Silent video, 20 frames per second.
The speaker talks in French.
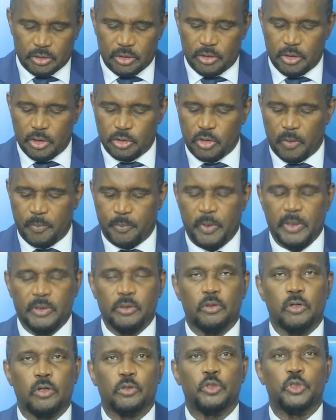du deuxième point
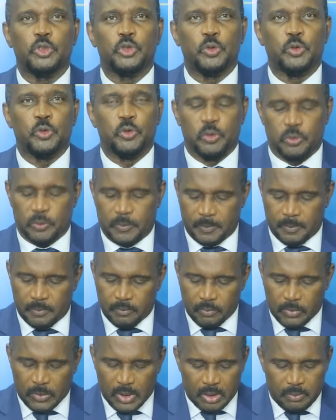de l'ordre du jour,
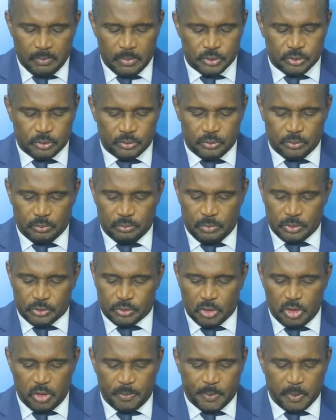monsieur,
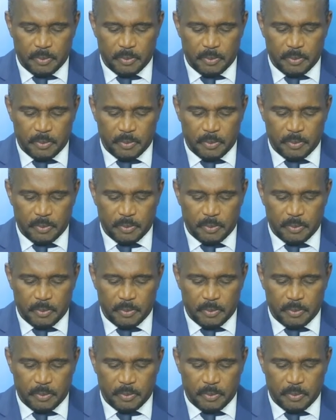monsieur le